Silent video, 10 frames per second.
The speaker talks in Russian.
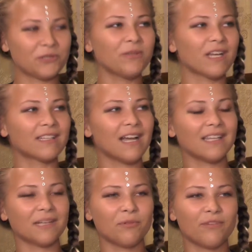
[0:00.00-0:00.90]
иногда
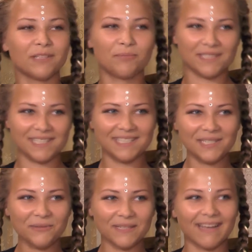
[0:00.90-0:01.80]
она бывает
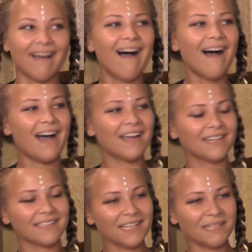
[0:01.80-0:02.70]
позитивной, а
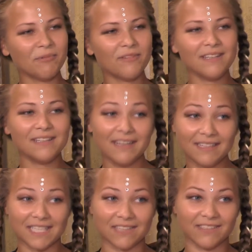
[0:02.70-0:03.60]
иногда она бывает
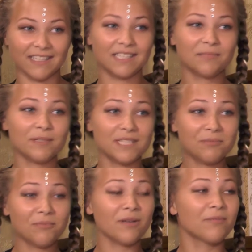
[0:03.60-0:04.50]
негативной. И
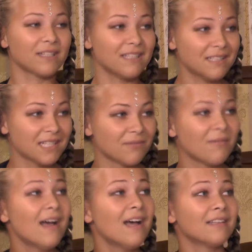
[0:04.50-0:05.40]
спасибо моим родителям
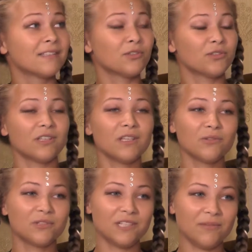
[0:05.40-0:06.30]
за то, что они
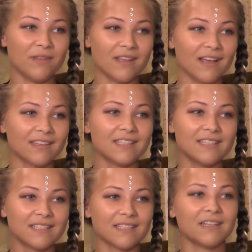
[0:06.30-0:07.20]
научили меня
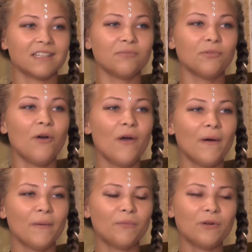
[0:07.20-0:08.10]
относиться к этому
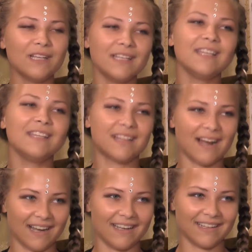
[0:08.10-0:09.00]
более
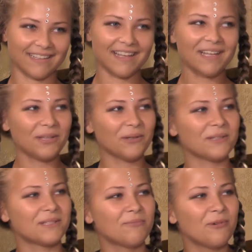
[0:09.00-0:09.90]
нейтрально, да, то
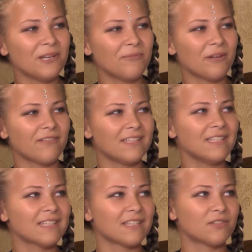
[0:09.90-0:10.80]
есть более
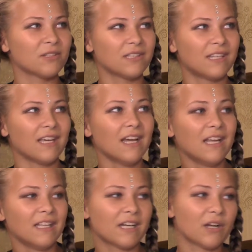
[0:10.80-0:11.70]
переводить это все-таки
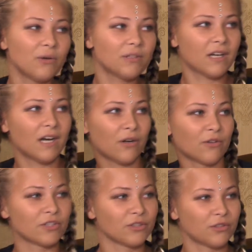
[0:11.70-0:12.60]
на какую-то
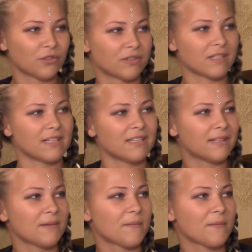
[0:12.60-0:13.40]
хорошую точку зрения.